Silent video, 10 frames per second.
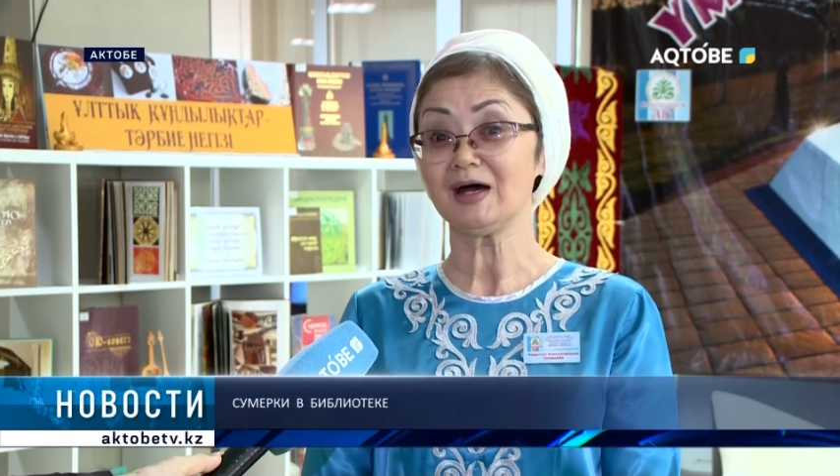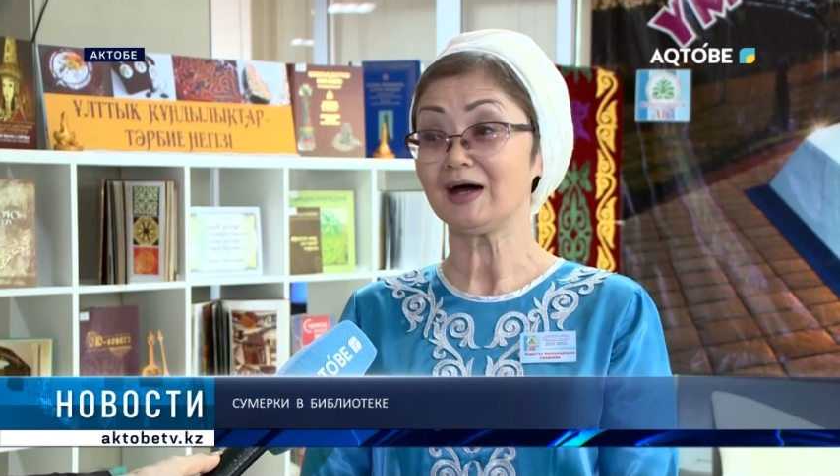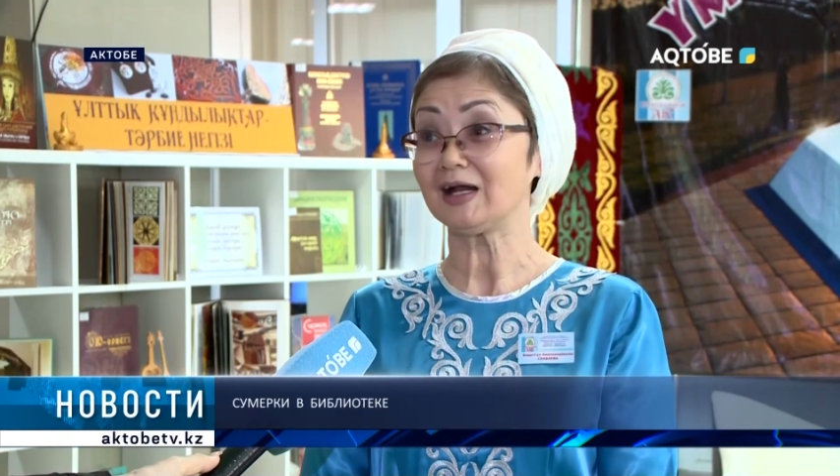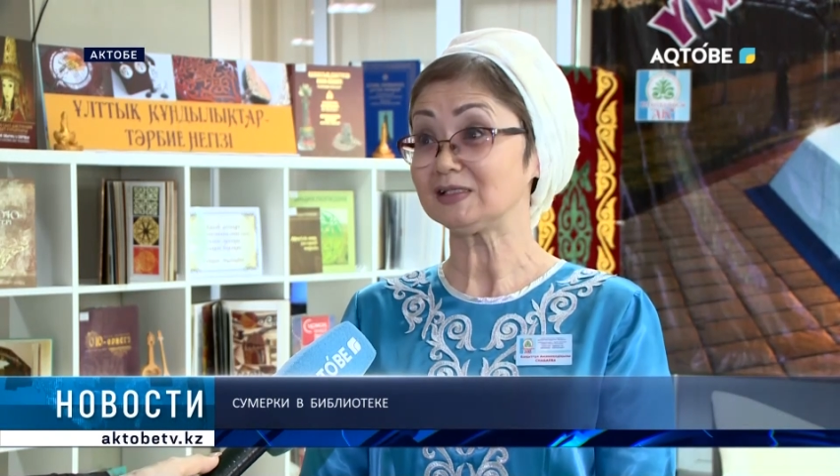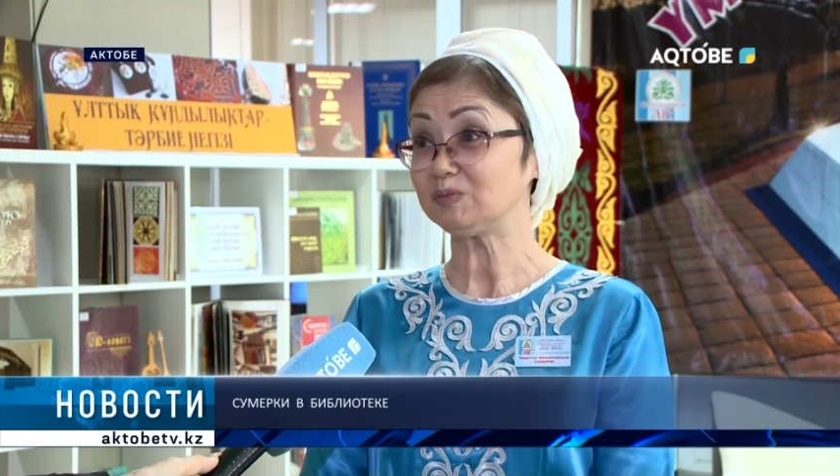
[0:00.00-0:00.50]

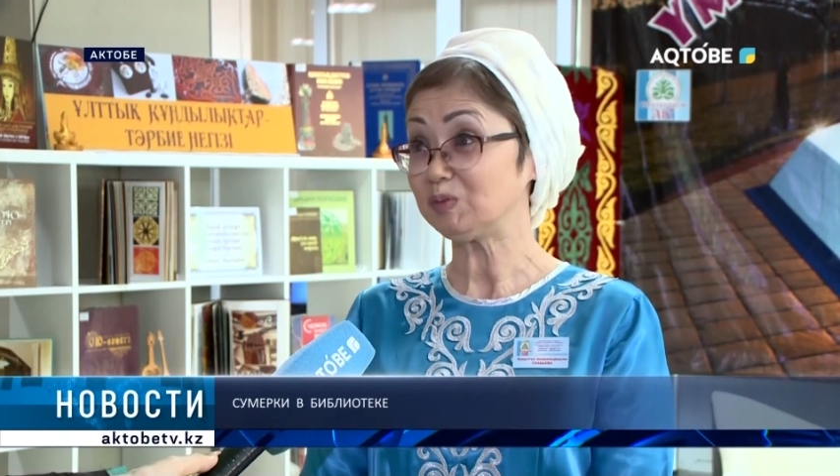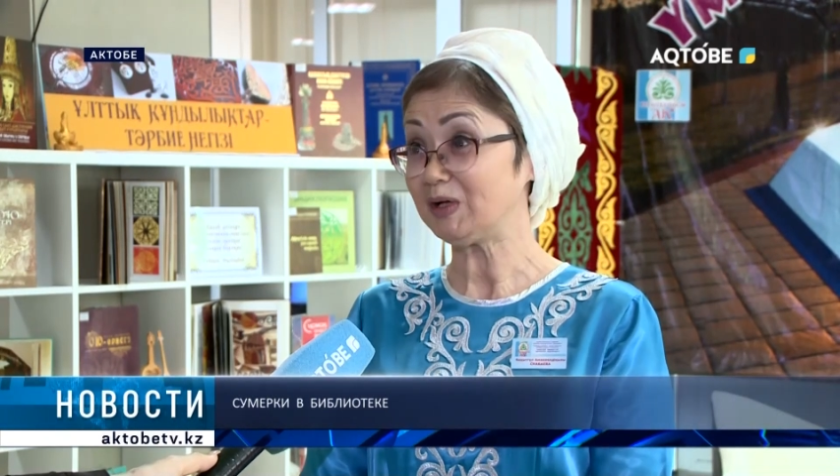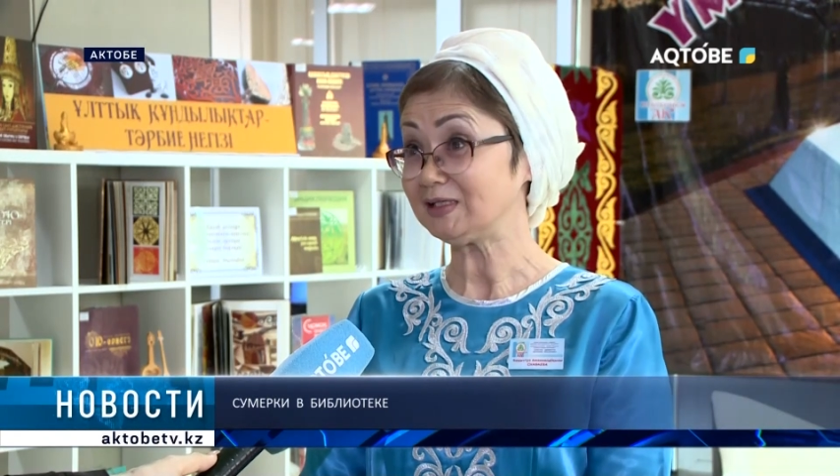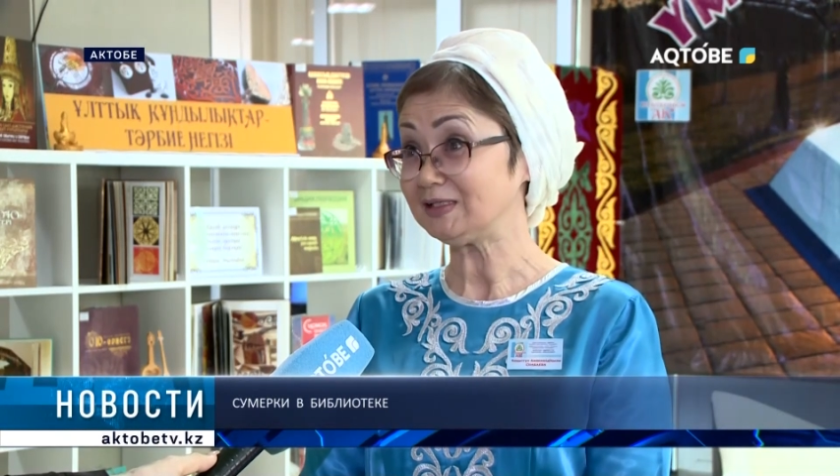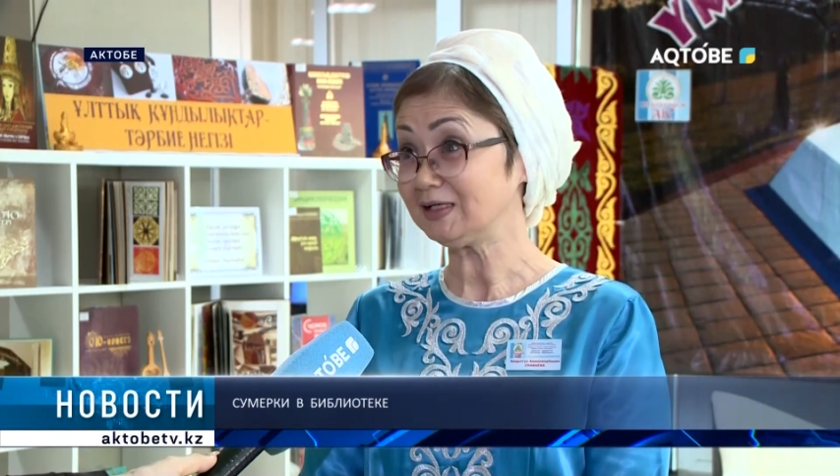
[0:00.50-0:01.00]
раз
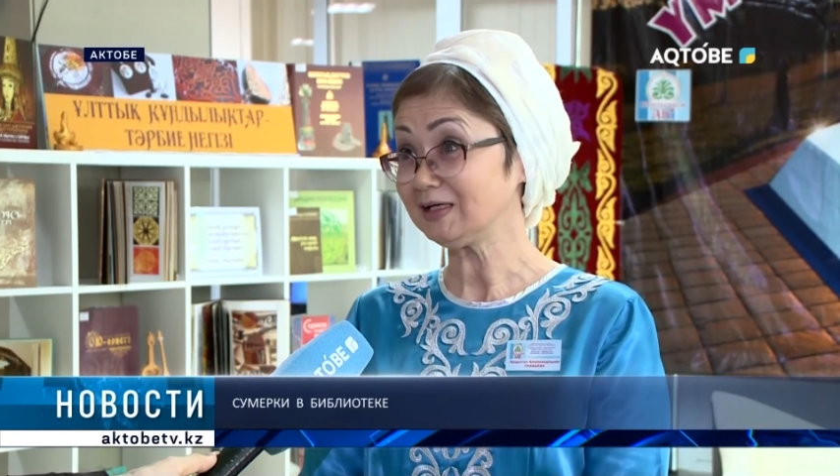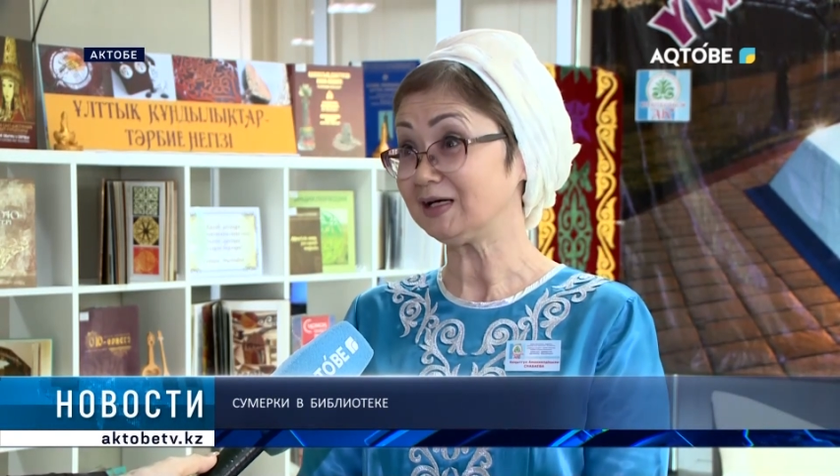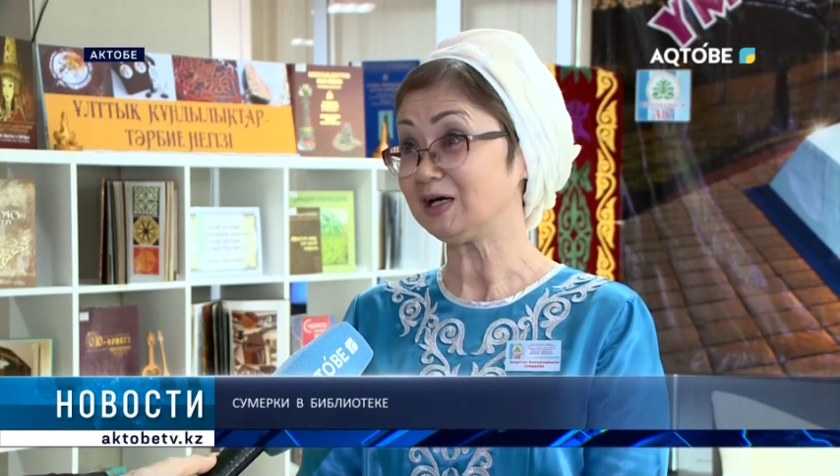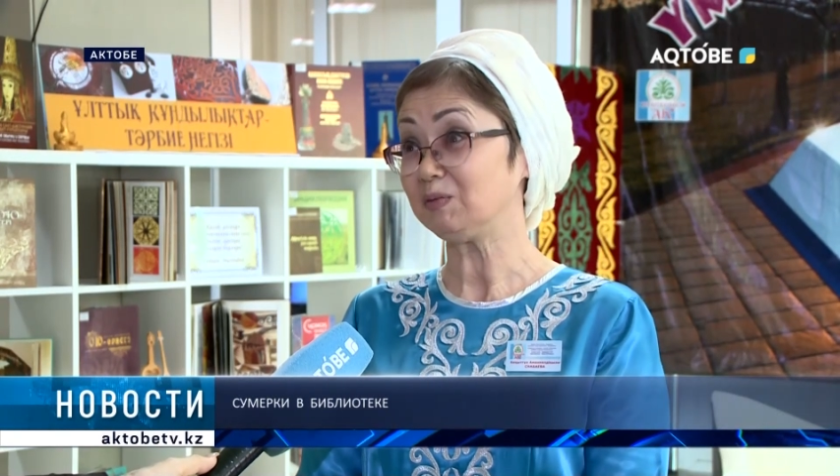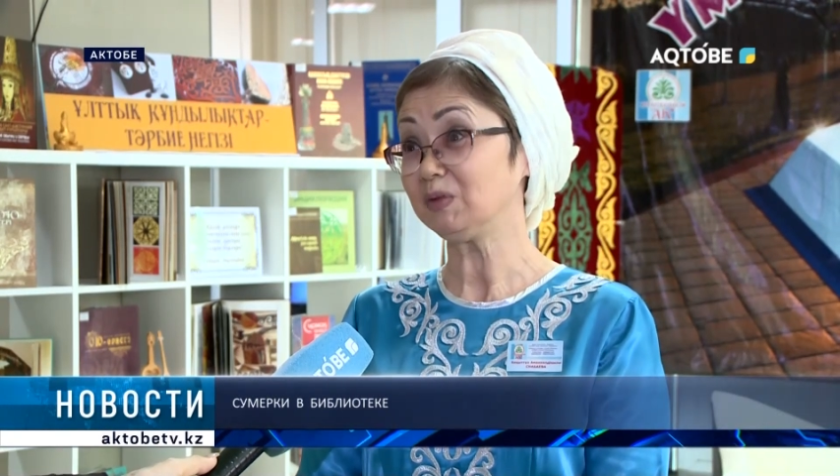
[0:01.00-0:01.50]

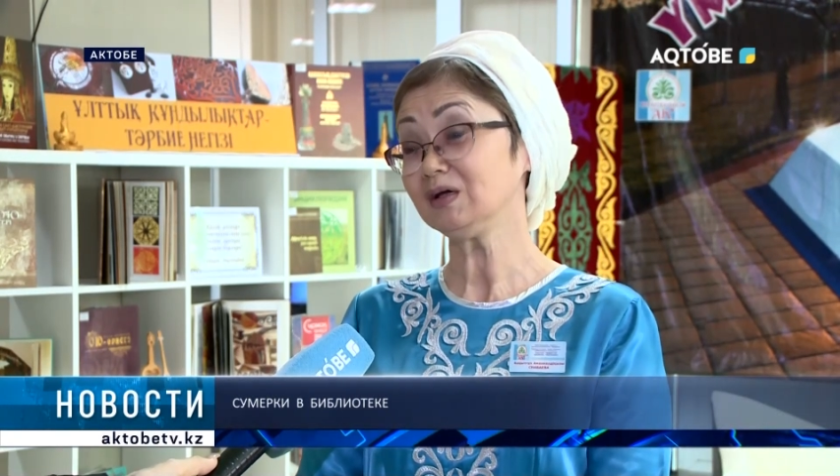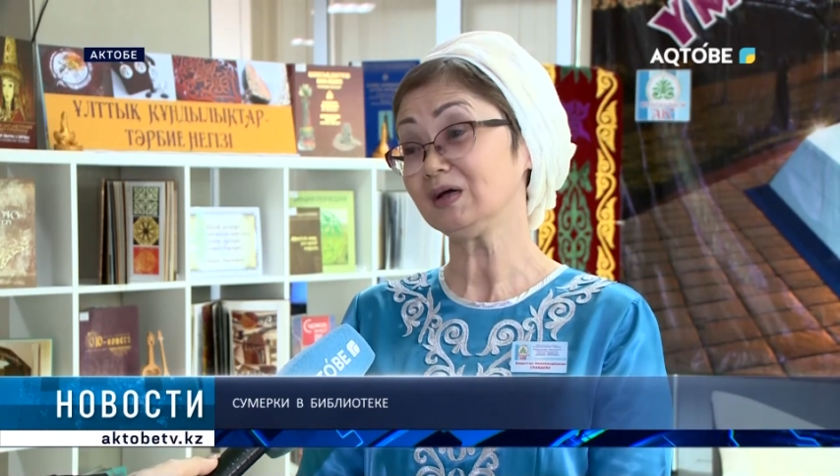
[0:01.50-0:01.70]
библиотека, мы